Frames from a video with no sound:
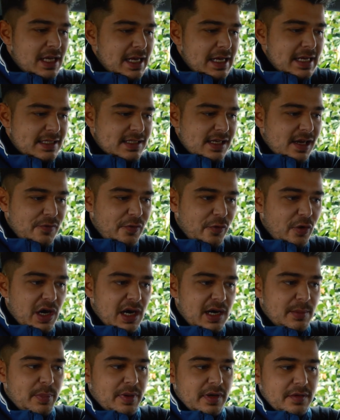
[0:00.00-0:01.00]
Ich sag
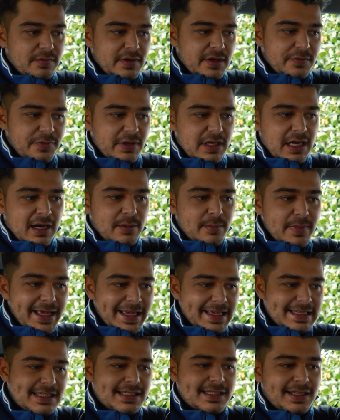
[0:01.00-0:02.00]
vorab, weil viele haben
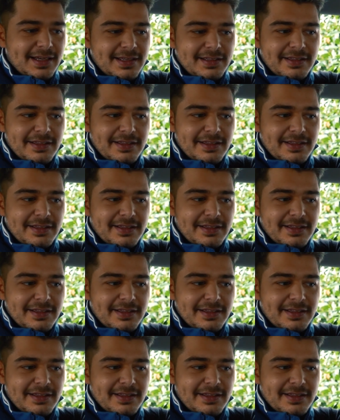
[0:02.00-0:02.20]
extra